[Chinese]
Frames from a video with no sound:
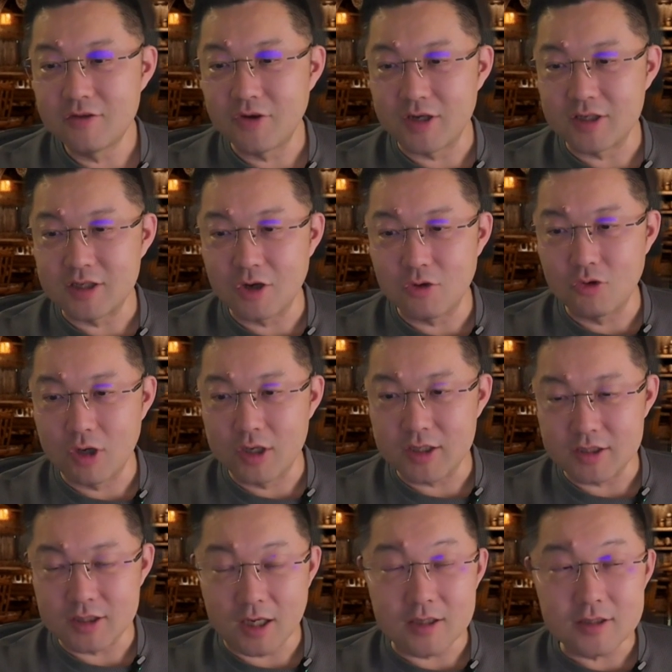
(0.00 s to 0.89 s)
啊，像我
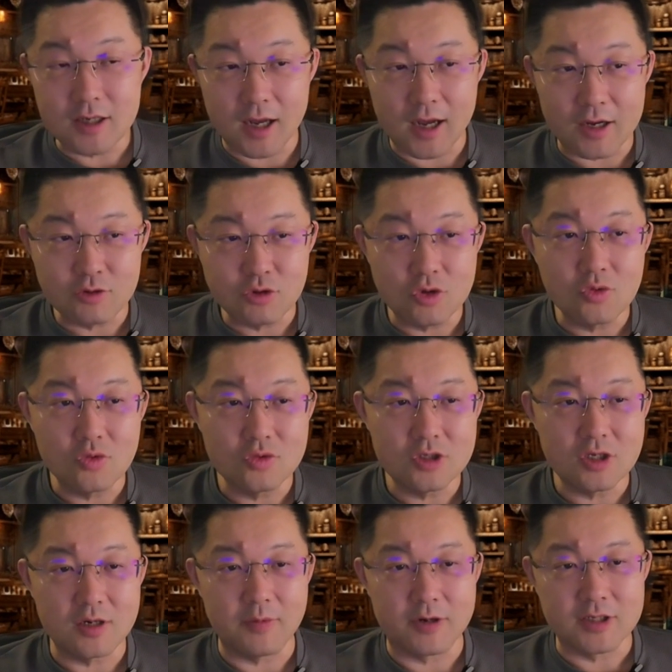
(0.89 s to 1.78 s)
以前在安全公
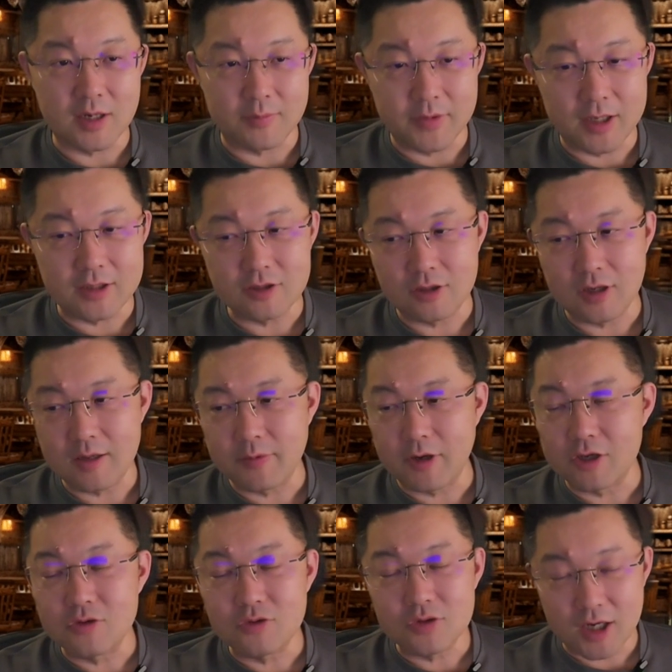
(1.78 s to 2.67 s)
司里边上班，就是猎
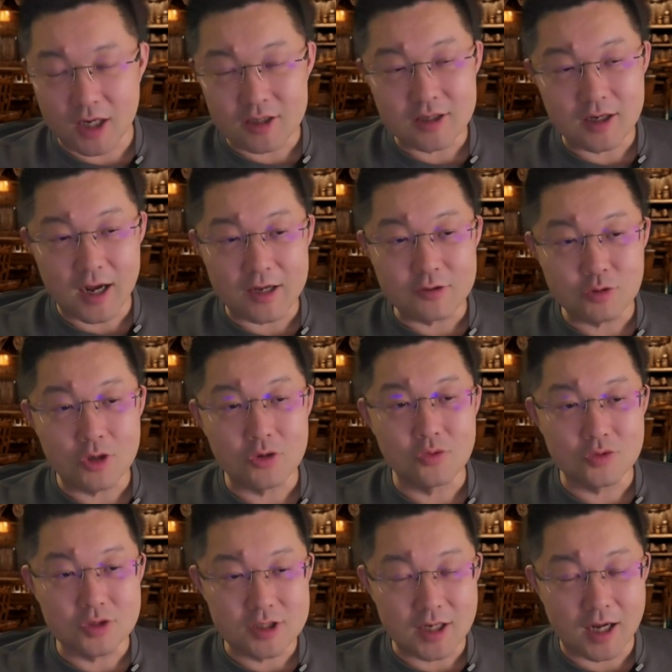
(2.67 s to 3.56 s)
豹移动，实际上是个安全
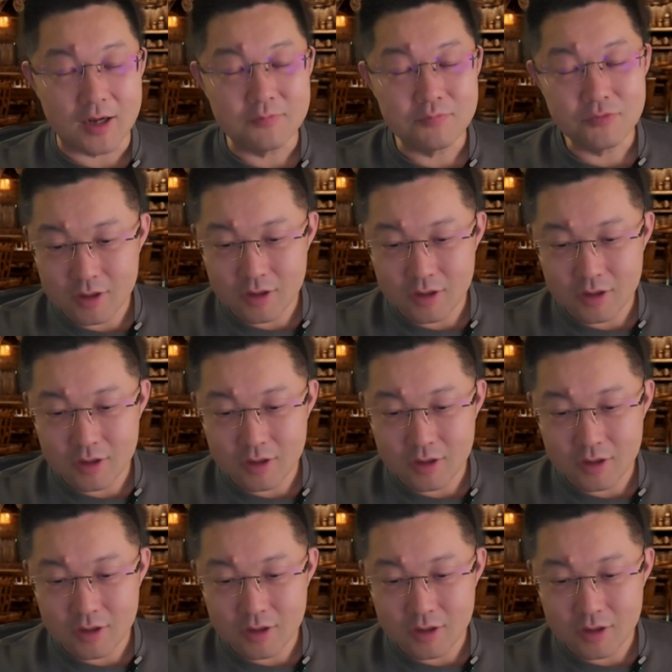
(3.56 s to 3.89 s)
公司啊。